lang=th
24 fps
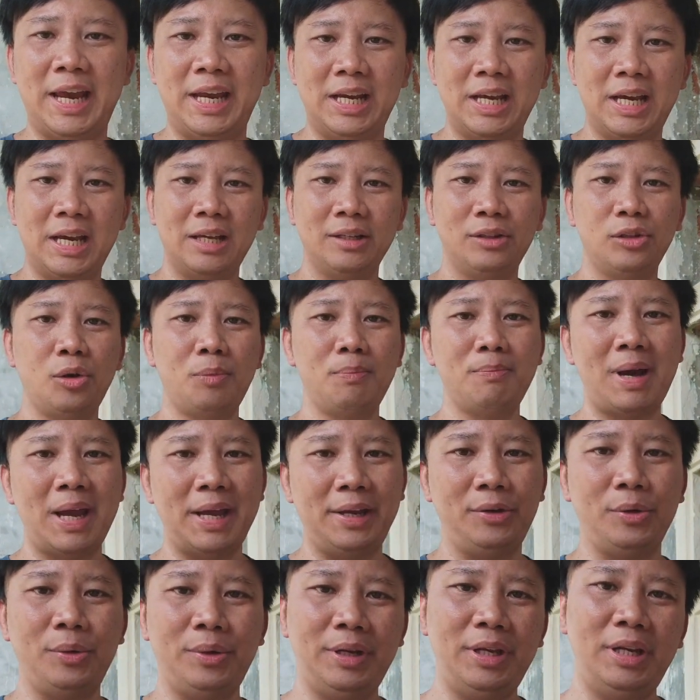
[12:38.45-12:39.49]
นะฮะตัวไม
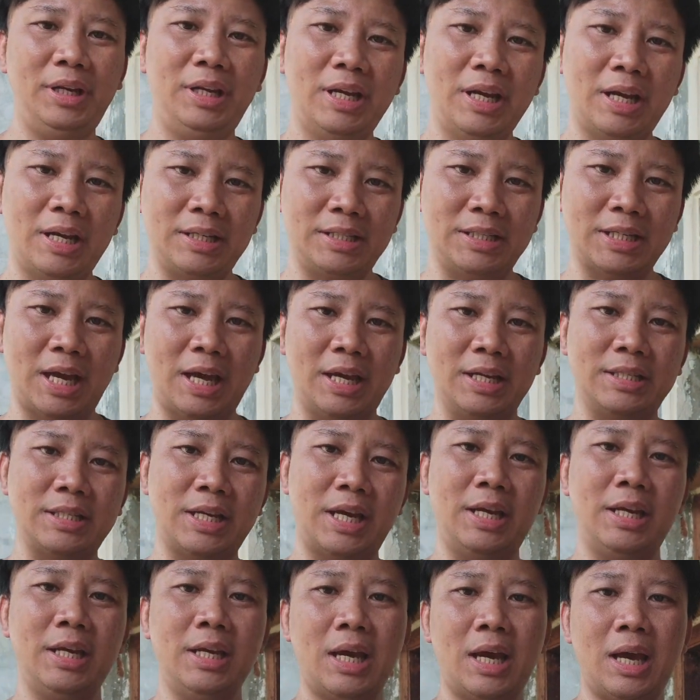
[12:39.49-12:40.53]
ค์ตัวนี้เนี่ยจะ
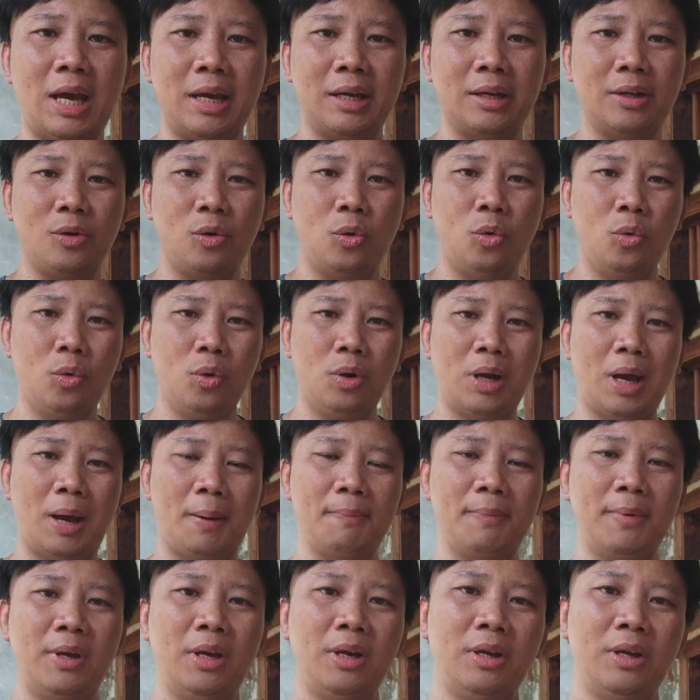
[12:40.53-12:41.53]
ใช้งานคู่กับ